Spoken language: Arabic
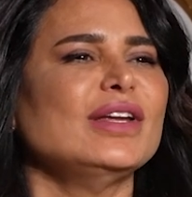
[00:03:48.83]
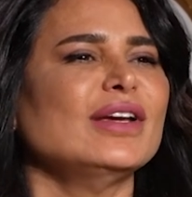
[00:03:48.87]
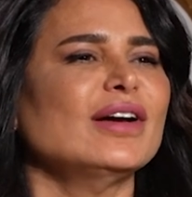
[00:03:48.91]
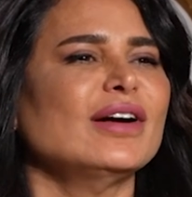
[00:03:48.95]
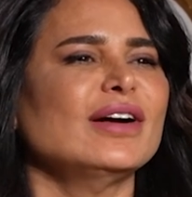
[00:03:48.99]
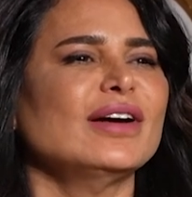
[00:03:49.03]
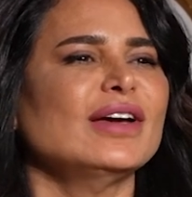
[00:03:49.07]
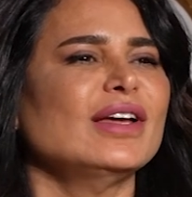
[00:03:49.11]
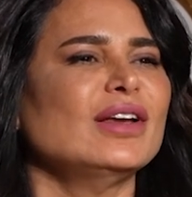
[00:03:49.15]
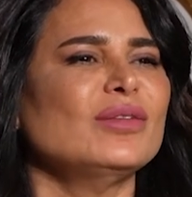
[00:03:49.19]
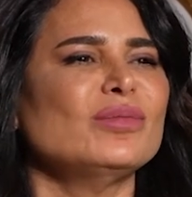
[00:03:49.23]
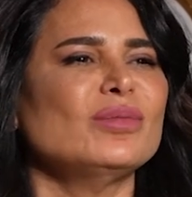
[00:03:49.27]

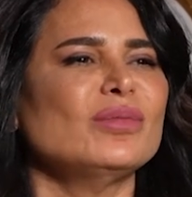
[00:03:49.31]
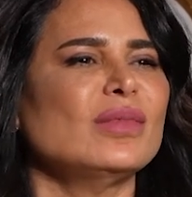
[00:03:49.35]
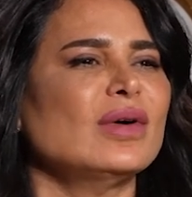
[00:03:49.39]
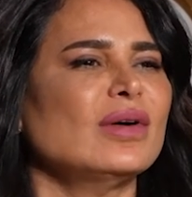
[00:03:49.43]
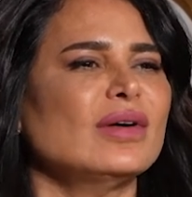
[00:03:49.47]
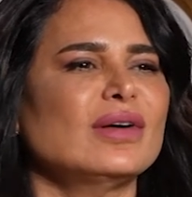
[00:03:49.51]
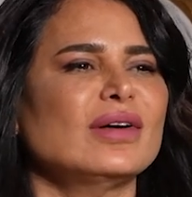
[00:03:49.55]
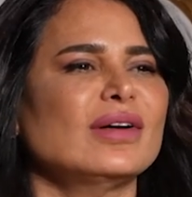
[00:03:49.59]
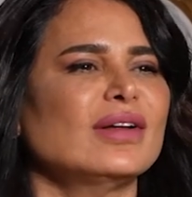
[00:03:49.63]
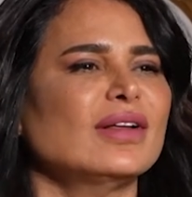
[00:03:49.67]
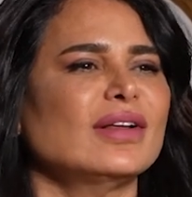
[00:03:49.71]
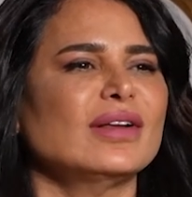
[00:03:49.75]
هاي
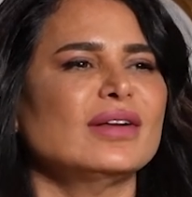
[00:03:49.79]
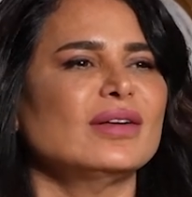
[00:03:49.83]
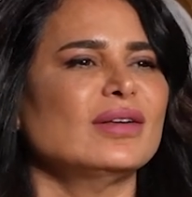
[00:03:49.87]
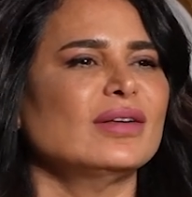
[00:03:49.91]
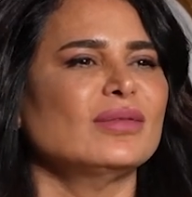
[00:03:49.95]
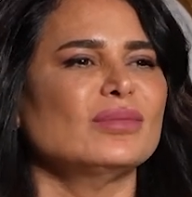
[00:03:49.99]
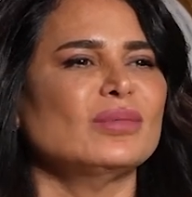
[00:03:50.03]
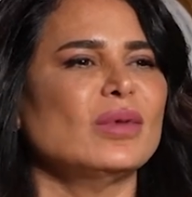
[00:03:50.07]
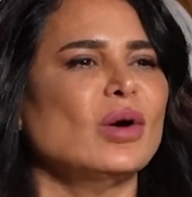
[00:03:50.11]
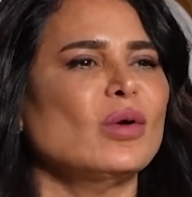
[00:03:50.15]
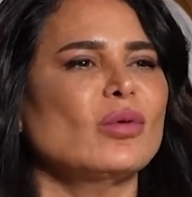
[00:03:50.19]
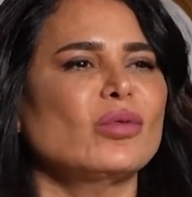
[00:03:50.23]

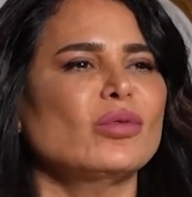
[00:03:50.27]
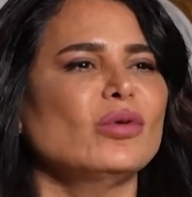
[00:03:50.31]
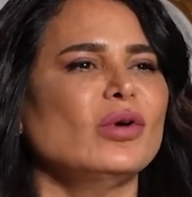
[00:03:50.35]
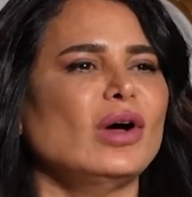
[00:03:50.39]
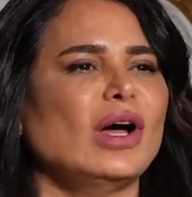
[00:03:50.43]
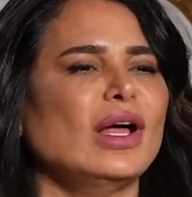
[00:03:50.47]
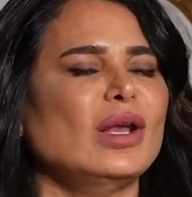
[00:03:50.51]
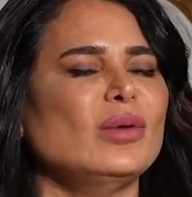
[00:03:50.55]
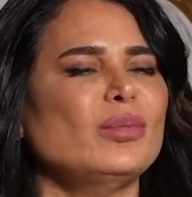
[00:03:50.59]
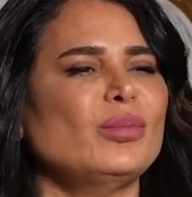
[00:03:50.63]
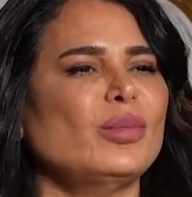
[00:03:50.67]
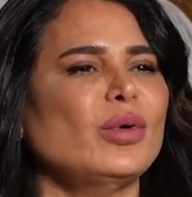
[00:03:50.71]
الموضوع
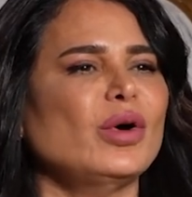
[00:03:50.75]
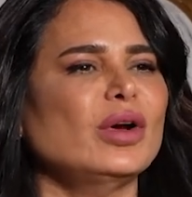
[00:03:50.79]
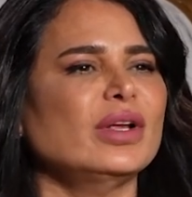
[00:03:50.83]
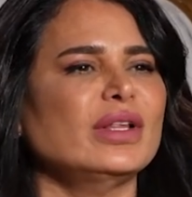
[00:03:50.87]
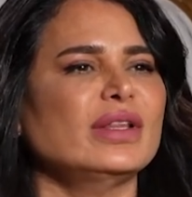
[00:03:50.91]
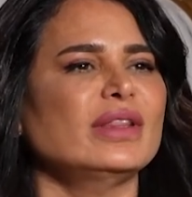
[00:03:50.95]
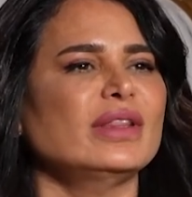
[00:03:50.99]
البوينت